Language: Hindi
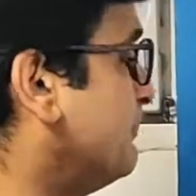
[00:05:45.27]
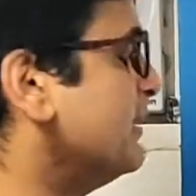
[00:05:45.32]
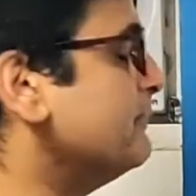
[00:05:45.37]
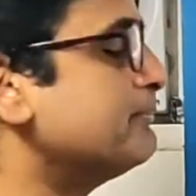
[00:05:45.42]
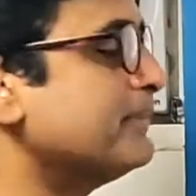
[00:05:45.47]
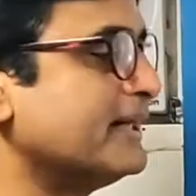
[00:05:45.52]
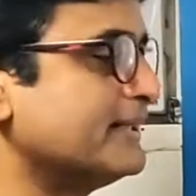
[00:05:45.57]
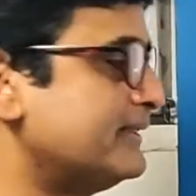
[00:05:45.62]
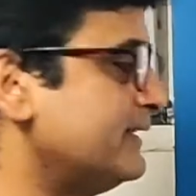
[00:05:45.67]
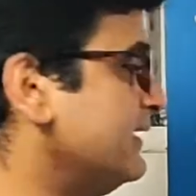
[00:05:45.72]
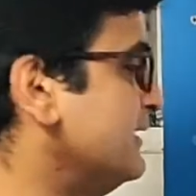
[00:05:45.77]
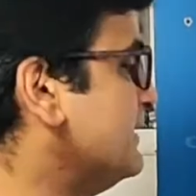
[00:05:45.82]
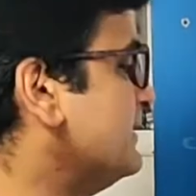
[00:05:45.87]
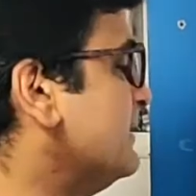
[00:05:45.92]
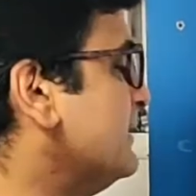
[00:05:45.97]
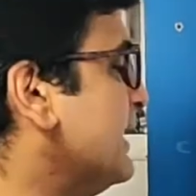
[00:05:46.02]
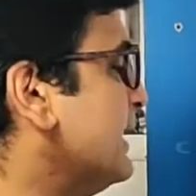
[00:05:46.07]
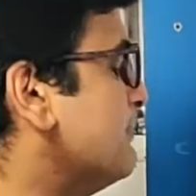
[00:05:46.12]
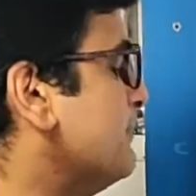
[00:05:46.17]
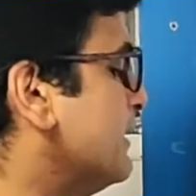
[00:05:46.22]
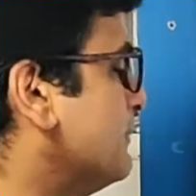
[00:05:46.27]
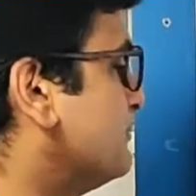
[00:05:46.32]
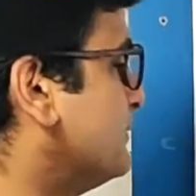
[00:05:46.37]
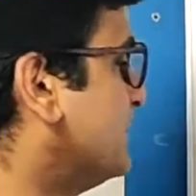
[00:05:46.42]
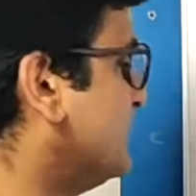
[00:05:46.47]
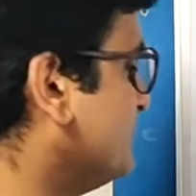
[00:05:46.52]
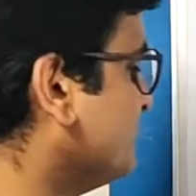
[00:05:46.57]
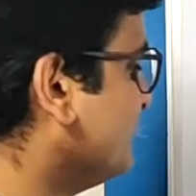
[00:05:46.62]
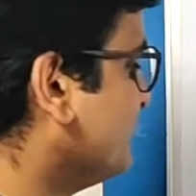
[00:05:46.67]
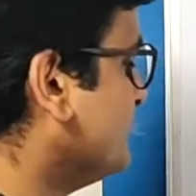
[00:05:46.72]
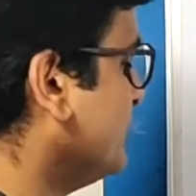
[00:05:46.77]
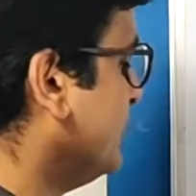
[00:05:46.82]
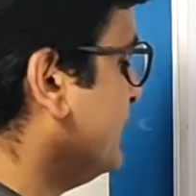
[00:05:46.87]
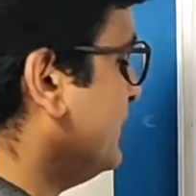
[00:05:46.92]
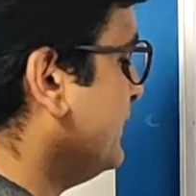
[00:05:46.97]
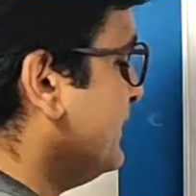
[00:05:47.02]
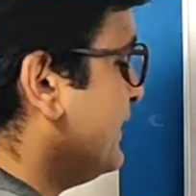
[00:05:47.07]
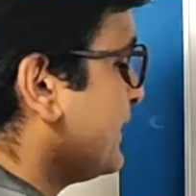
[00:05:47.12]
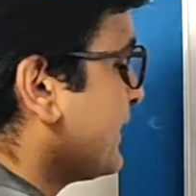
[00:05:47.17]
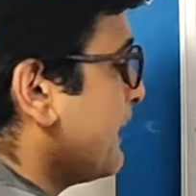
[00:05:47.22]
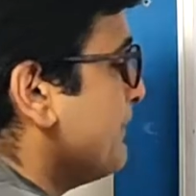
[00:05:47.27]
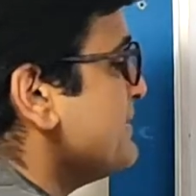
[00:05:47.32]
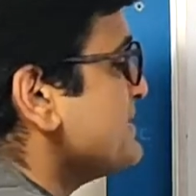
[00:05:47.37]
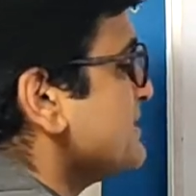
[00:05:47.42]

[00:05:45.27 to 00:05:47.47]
बन पाते ये नहीं बन पाए कभी